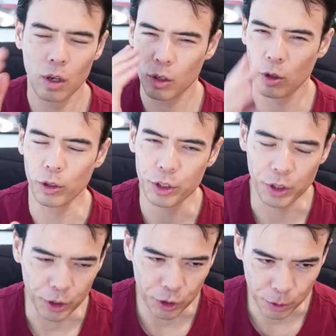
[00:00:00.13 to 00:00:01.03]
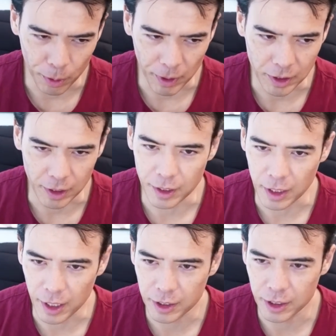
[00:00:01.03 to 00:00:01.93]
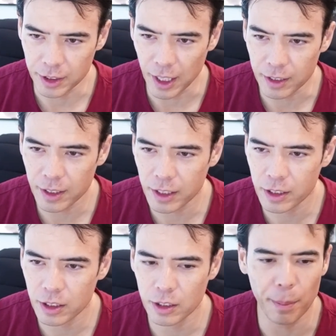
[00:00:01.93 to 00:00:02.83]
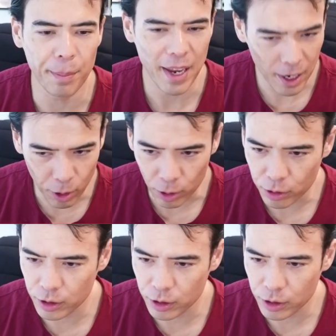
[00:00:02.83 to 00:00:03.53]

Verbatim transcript: こんにちは YouTube の皆さん高橋段です米国